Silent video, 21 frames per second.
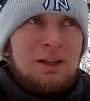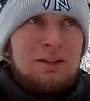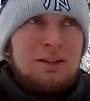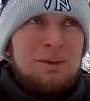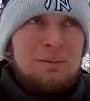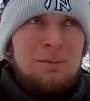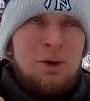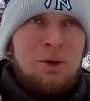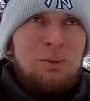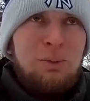
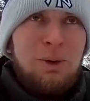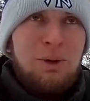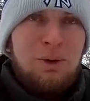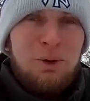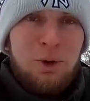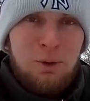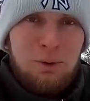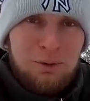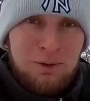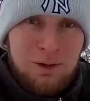сама
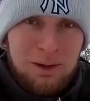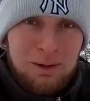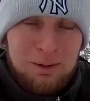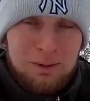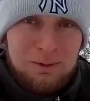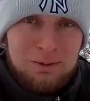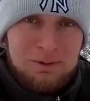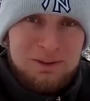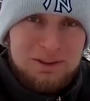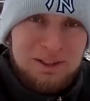упаковка
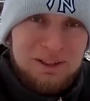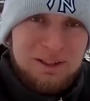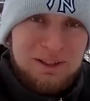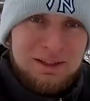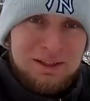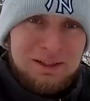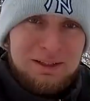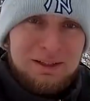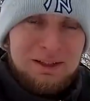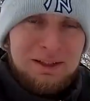в
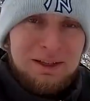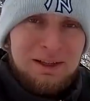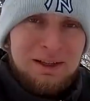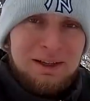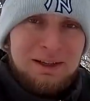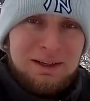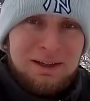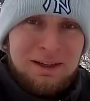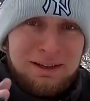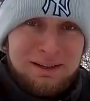стиле
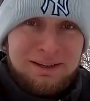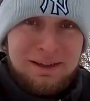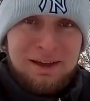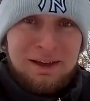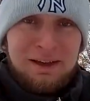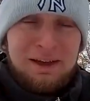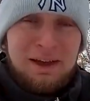Кейтек.